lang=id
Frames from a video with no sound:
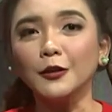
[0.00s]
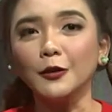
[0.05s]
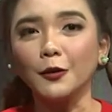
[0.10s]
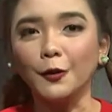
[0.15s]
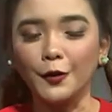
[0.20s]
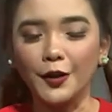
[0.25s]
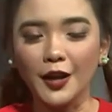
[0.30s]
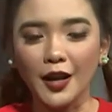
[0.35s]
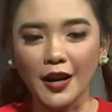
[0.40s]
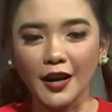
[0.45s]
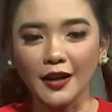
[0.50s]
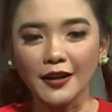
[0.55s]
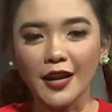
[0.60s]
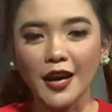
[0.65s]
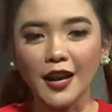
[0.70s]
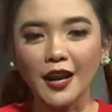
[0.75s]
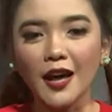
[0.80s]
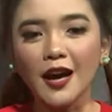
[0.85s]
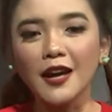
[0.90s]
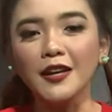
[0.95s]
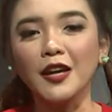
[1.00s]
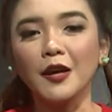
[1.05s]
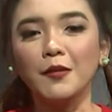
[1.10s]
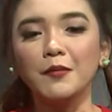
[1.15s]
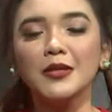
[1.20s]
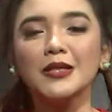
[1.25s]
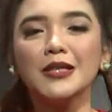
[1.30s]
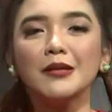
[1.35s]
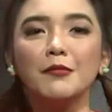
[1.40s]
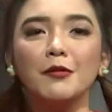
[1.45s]
gitu loh dalang-dalang
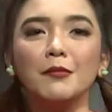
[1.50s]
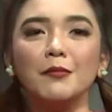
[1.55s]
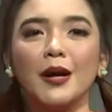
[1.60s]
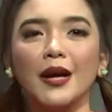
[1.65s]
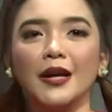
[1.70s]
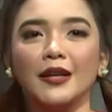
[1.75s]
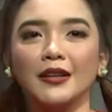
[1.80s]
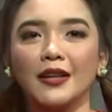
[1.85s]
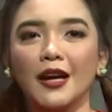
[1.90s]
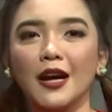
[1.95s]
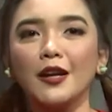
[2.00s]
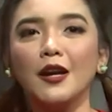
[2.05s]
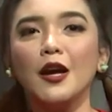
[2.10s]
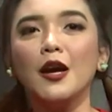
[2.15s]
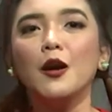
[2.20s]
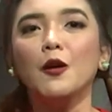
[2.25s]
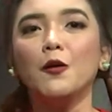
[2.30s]
yang bisa memainkan